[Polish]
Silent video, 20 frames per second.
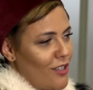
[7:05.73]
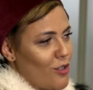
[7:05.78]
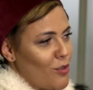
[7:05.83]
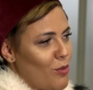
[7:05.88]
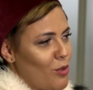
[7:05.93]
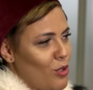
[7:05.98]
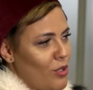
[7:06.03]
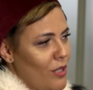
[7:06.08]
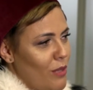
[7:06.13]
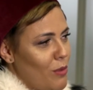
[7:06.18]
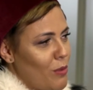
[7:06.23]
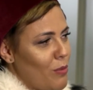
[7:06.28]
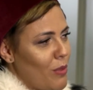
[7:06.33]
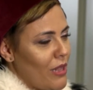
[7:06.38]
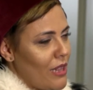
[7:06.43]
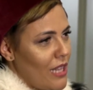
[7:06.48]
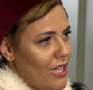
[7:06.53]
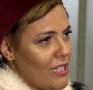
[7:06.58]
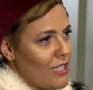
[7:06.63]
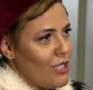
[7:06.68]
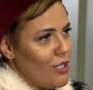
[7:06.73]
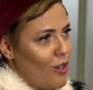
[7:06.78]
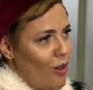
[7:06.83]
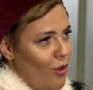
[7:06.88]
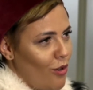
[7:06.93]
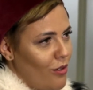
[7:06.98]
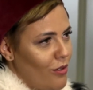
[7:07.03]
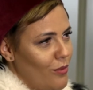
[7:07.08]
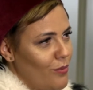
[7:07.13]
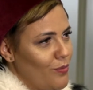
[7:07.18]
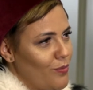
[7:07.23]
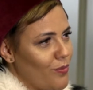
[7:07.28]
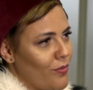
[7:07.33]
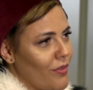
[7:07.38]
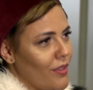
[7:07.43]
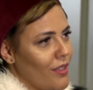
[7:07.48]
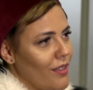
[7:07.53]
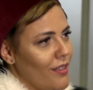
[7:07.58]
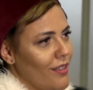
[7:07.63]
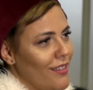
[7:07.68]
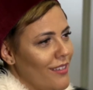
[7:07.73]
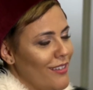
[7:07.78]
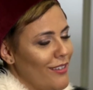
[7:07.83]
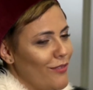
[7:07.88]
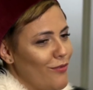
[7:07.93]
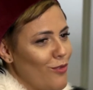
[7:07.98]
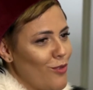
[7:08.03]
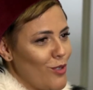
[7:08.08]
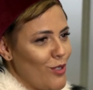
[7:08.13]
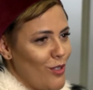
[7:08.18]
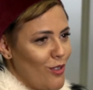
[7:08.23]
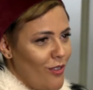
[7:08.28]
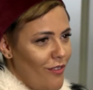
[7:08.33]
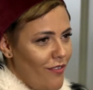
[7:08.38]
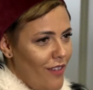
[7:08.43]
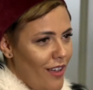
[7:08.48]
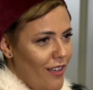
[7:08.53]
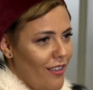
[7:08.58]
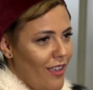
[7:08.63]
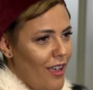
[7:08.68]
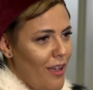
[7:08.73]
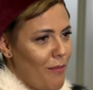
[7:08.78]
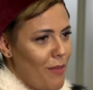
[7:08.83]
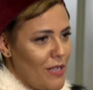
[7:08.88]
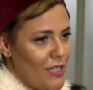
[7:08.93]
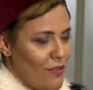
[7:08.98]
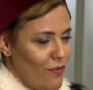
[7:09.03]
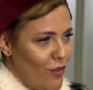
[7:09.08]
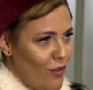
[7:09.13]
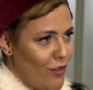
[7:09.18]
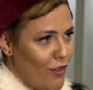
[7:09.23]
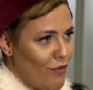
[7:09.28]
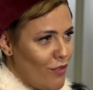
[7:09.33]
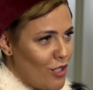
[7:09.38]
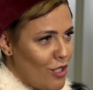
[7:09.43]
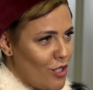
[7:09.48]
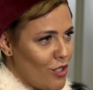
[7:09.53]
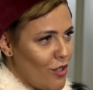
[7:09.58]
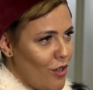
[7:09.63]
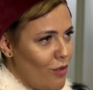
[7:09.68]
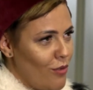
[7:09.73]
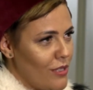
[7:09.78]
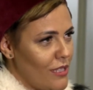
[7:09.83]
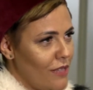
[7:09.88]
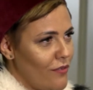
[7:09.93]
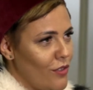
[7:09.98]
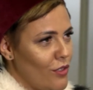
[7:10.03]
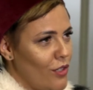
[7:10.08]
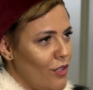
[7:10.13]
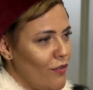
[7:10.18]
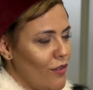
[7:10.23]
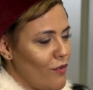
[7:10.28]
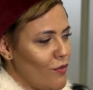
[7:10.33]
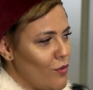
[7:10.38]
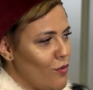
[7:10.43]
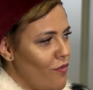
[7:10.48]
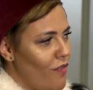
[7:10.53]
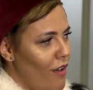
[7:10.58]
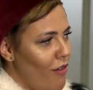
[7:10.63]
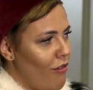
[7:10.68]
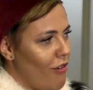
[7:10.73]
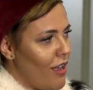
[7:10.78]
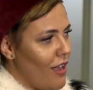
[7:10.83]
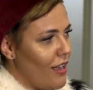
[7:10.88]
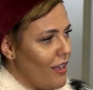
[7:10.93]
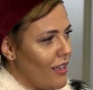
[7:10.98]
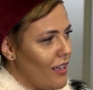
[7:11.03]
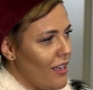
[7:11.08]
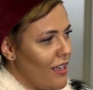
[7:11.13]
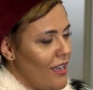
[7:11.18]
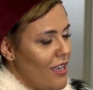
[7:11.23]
rozpoczynamy 15 rok, y, funkcjonowania Państwowej Wyższej Szkoły Zawodowej w Suwałkach,